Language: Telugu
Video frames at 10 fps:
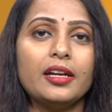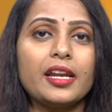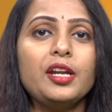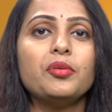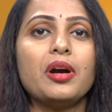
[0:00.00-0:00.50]

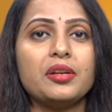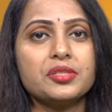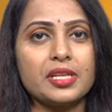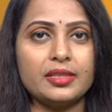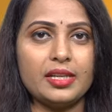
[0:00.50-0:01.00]
రెండు
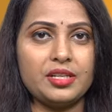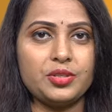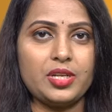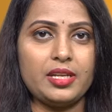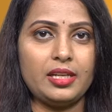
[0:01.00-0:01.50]
అనుసంధానం
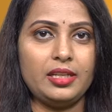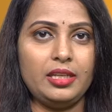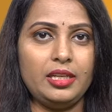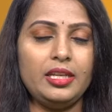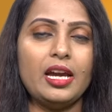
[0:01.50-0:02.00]
చేయాలి
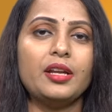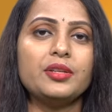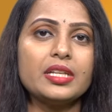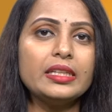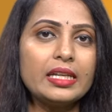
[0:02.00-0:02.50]
ఈ
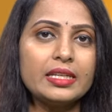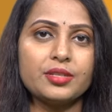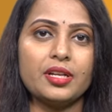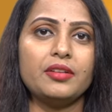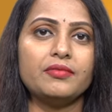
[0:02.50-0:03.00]
అనుసంధానం
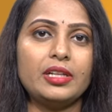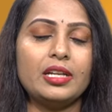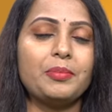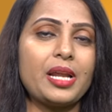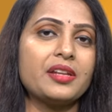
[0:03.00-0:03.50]
చేయడం వల్ల
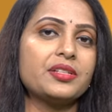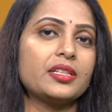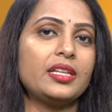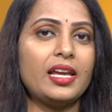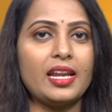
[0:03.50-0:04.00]

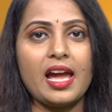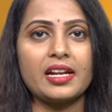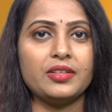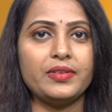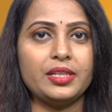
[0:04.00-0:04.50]
ప్రాణశక్తి ఎలా
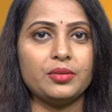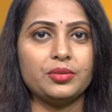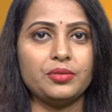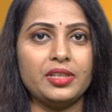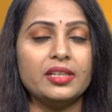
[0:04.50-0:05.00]
యాక్టివేట్
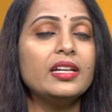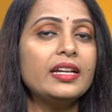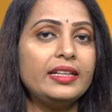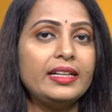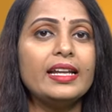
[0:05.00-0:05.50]
అవుతుంది
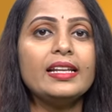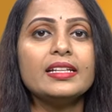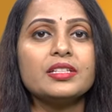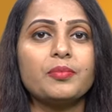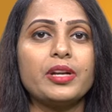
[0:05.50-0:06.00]

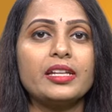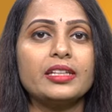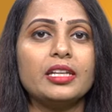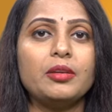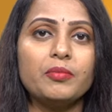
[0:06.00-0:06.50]
డీటెయిల్గా
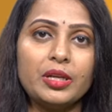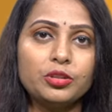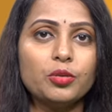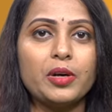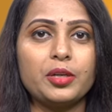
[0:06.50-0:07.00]
చెప్పడానికి
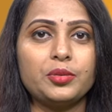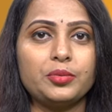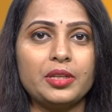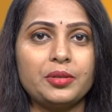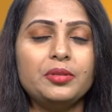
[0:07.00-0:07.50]
మనతో పాటు
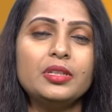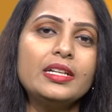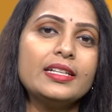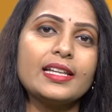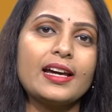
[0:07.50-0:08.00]
ఉన్నారు
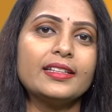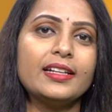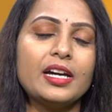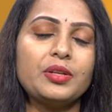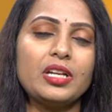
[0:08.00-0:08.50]
శారద
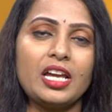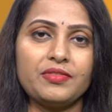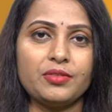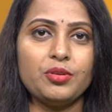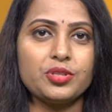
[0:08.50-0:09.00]
గారు
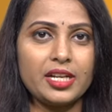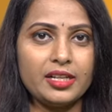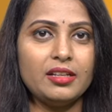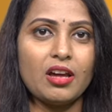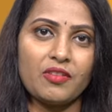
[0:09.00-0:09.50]
లైఫ్ కోచ్
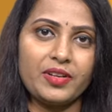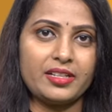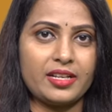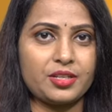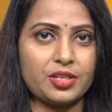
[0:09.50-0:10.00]
అండ్ లా ఆఫ్
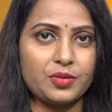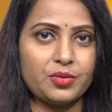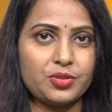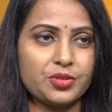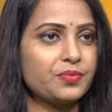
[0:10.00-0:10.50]
అట్రాక్షన్
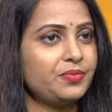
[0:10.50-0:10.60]
కోచ్